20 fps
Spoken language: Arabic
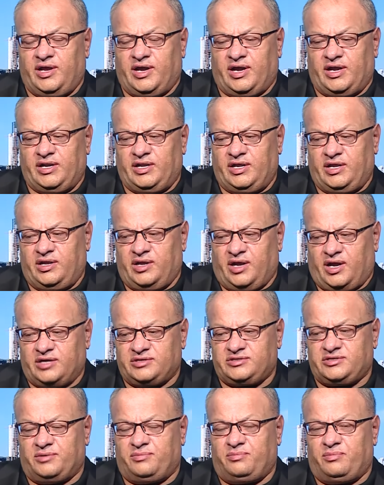يعني
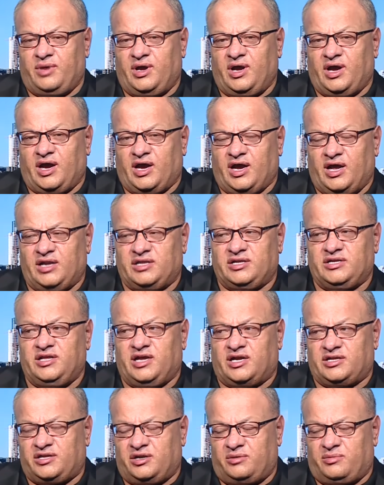حسب ما قالت
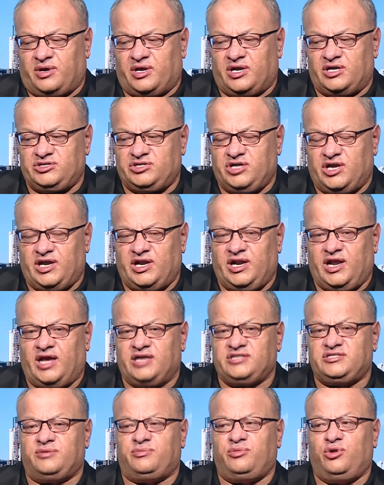إدارة المهرجان
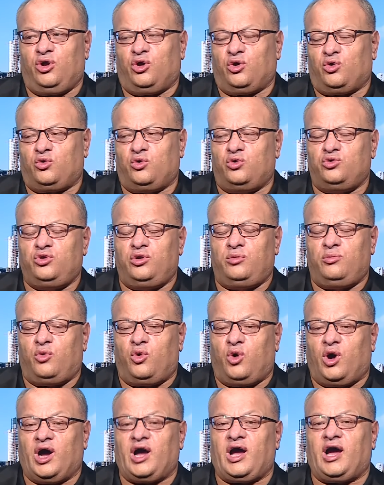حسب العقود
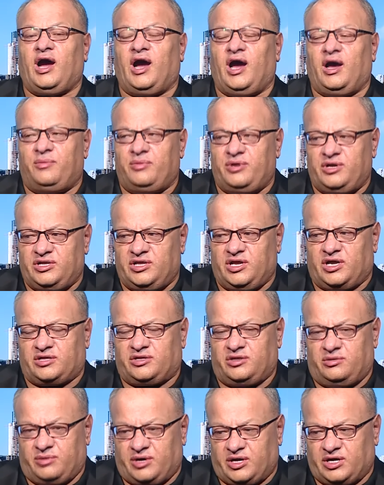الموقعة من
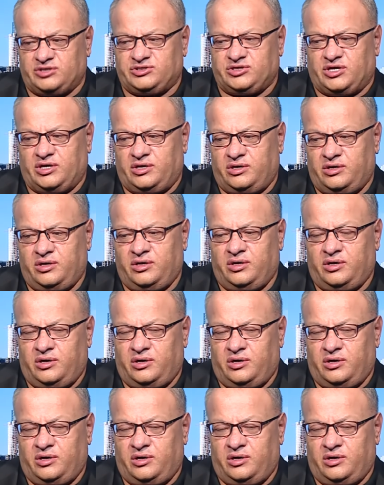إدارة المهرجان